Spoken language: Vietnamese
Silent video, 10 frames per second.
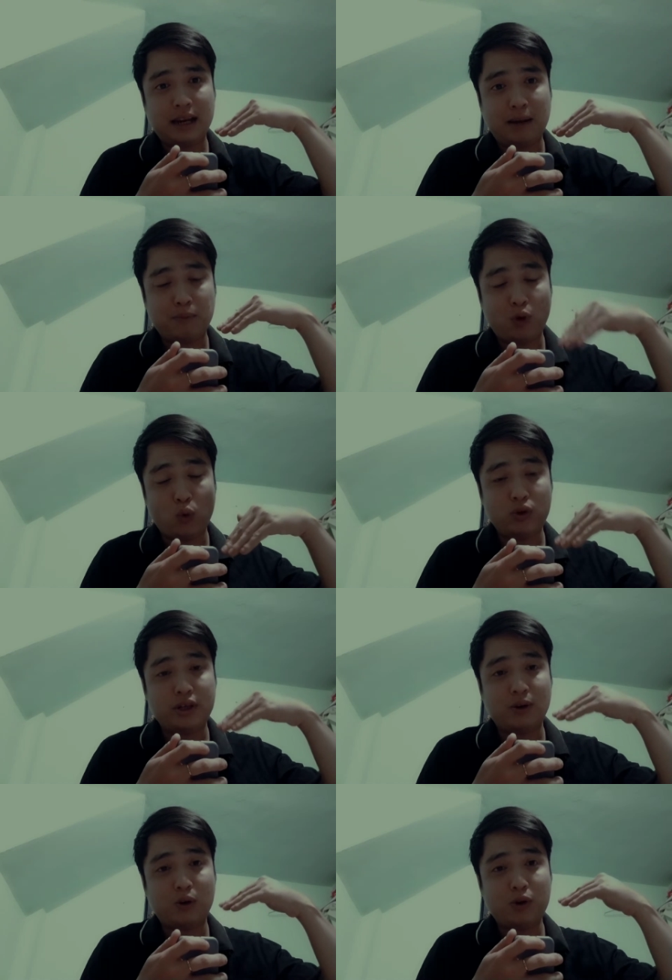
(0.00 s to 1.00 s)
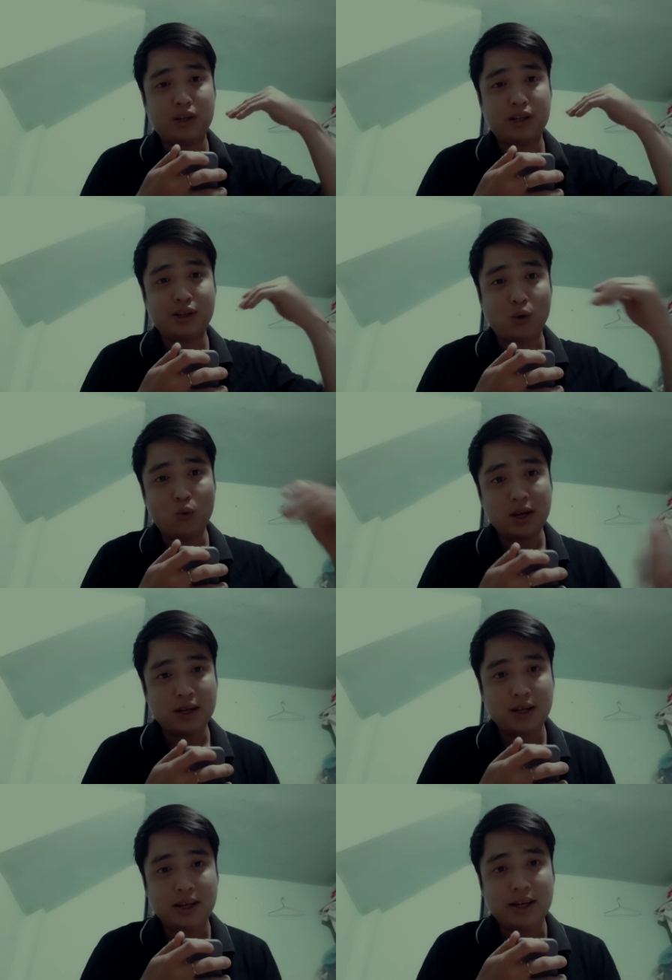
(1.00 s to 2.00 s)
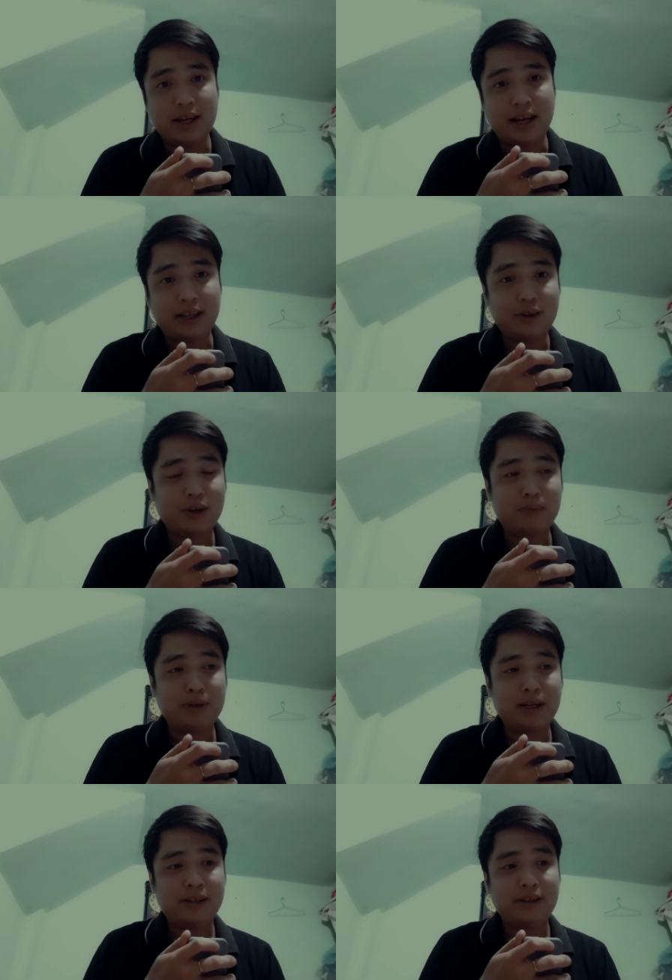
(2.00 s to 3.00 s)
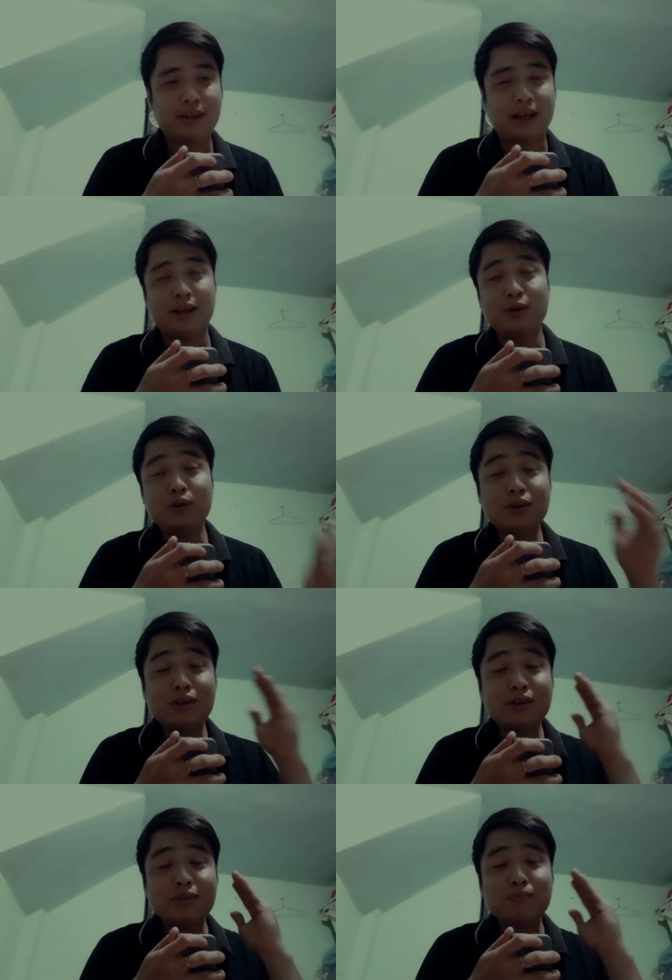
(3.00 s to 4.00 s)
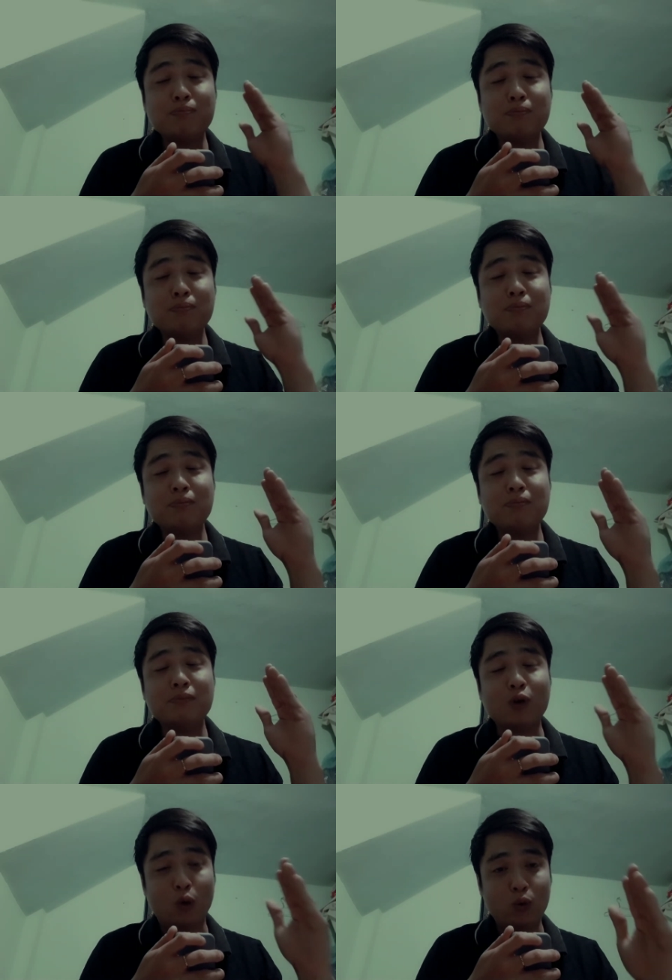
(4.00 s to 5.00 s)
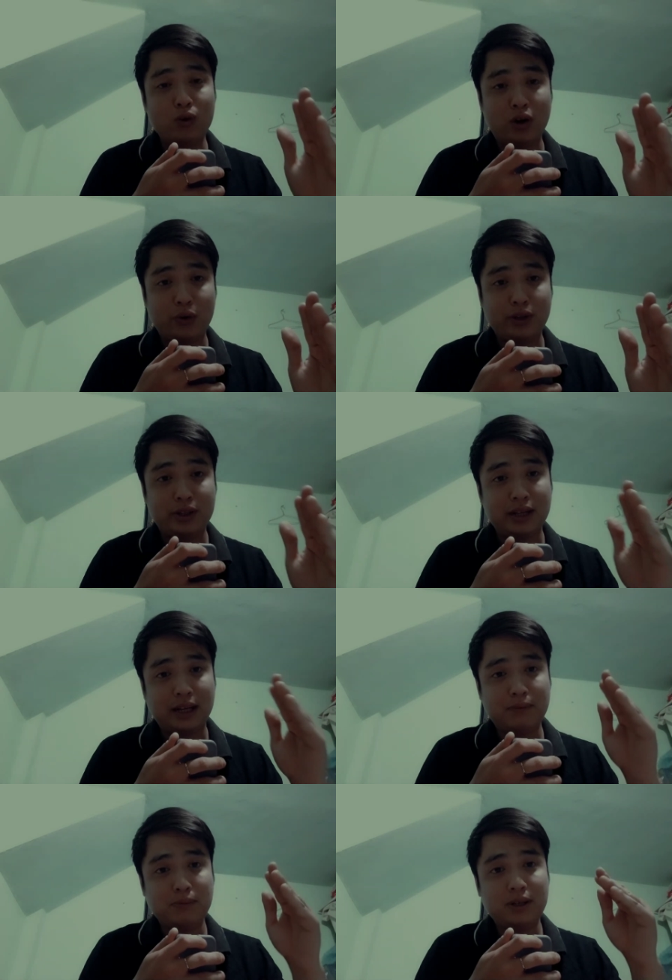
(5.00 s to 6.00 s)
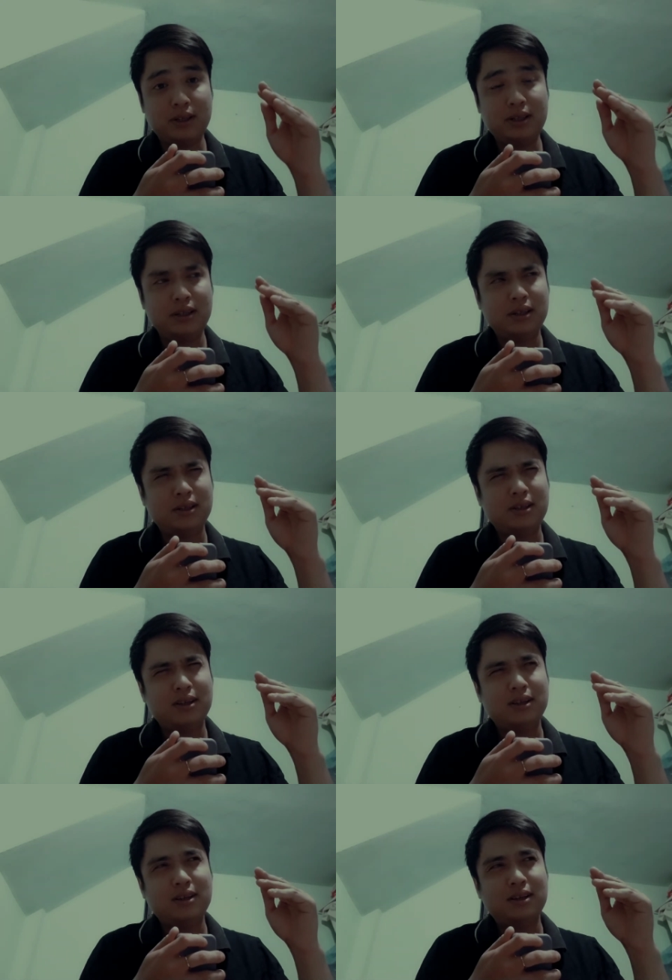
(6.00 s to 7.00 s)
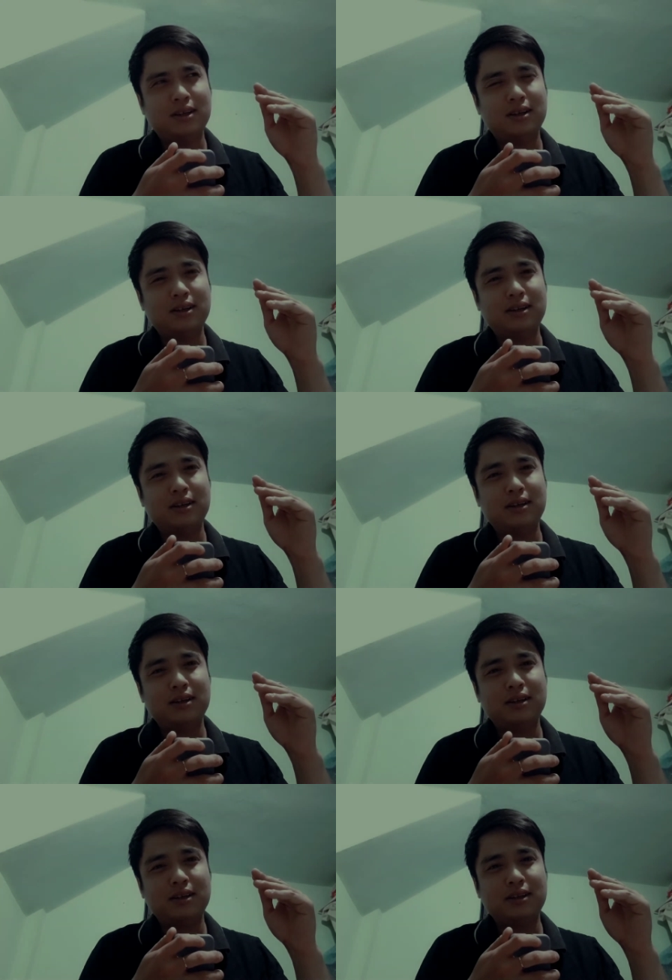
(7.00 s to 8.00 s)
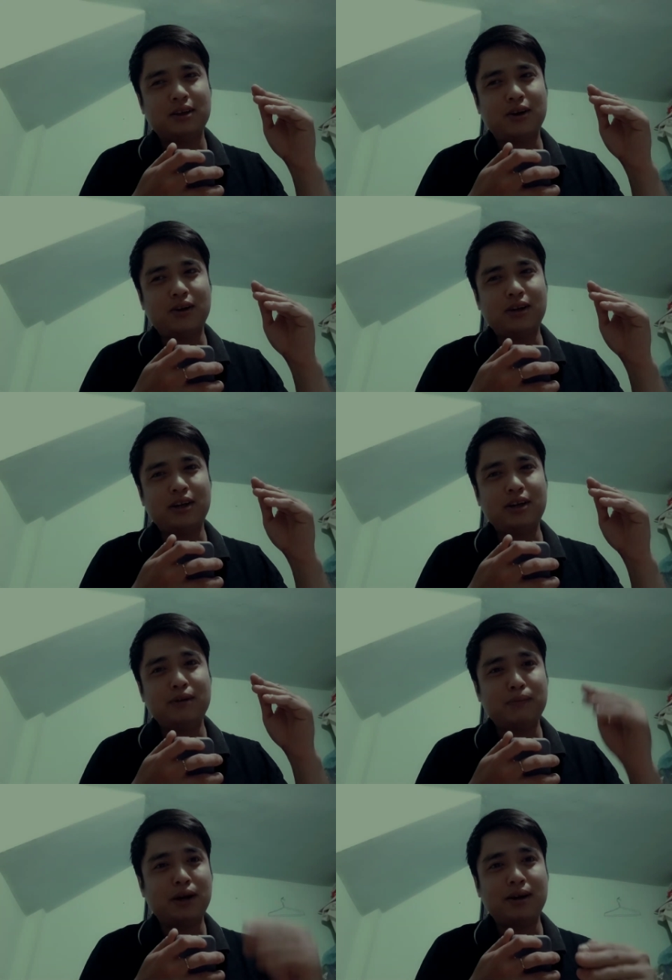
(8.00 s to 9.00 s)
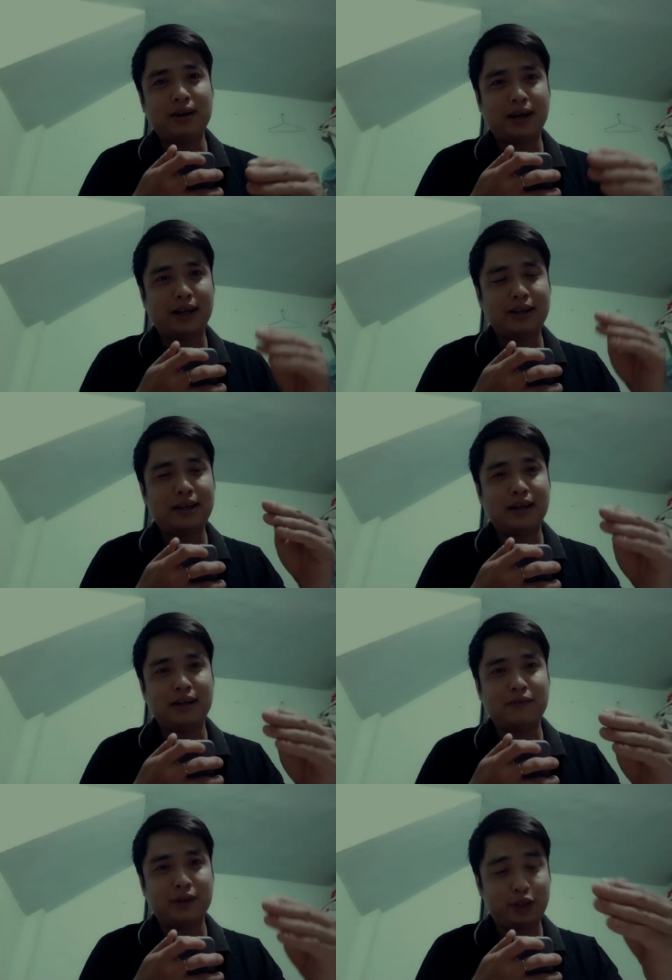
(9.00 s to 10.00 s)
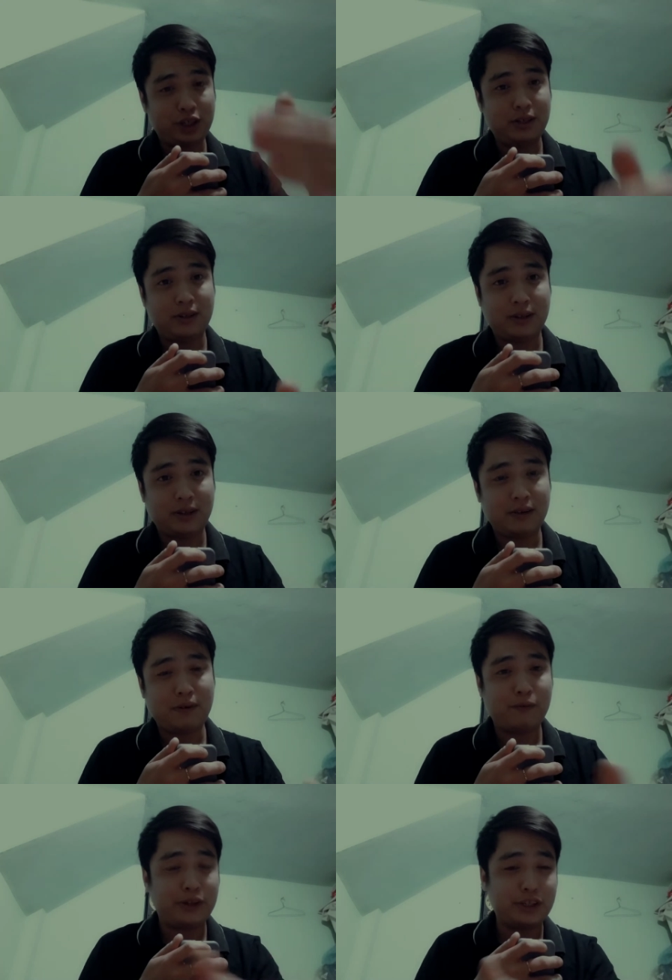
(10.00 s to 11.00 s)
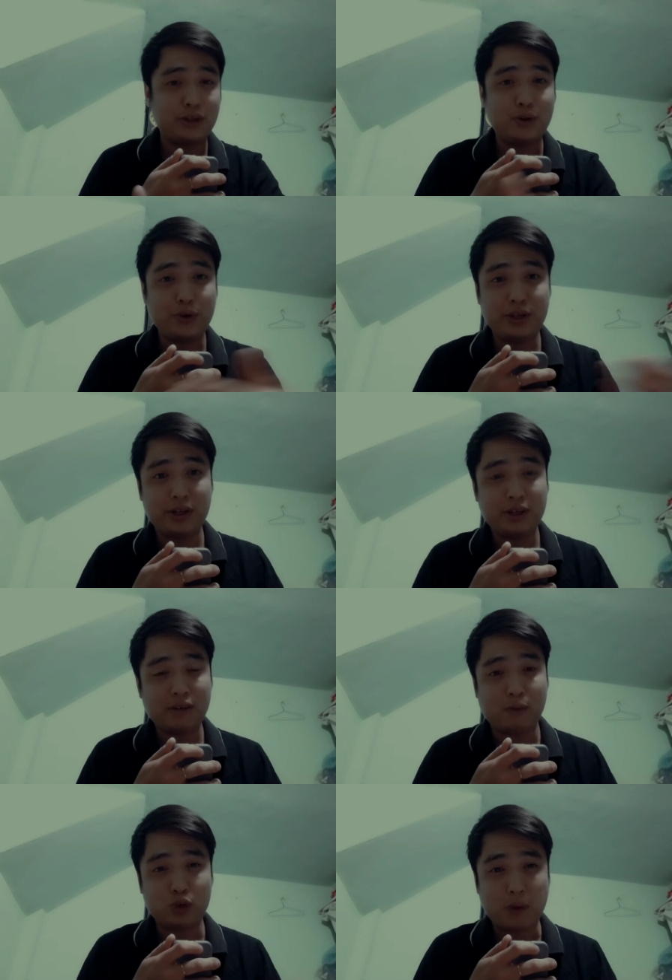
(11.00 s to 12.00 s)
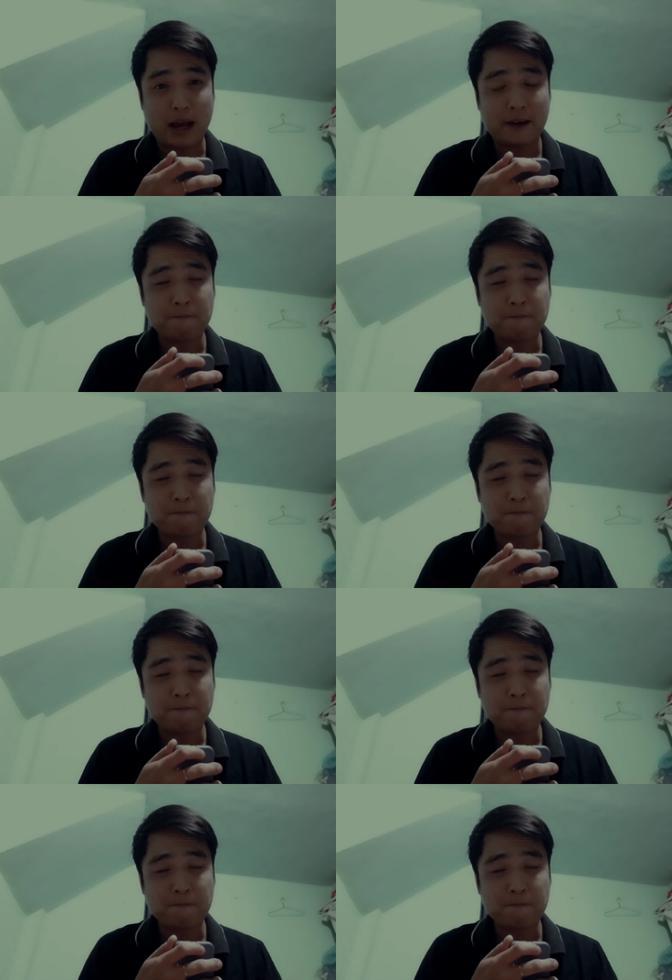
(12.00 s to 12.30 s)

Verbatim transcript: nằm ngủ thì trong có bao giờ ảnh ngủ á ảnh có cảm giác như là ảnh ngủ rồi thì ảnh mới uh, có cái giấc mơ là ảnh đang đi vệ sinh thì cái phòng vệ sinh nó đối diện với cái phòng số spa